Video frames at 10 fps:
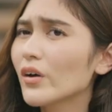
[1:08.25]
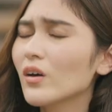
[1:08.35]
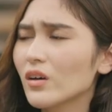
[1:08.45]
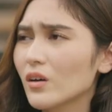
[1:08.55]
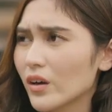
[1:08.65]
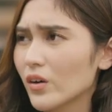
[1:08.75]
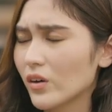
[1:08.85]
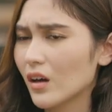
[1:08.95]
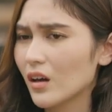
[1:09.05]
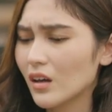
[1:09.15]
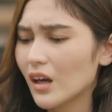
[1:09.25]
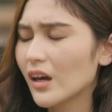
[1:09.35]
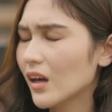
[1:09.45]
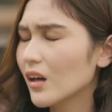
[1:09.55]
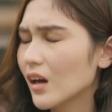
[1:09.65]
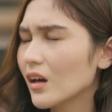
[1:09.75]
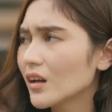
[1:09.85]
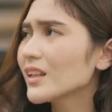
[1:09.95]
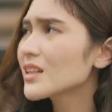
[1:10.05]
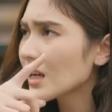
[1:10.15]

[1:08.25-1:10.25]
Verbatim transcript: Oke, okay, oke, okay, oke, okay, oke. Iya, iya, iya. Nanti ke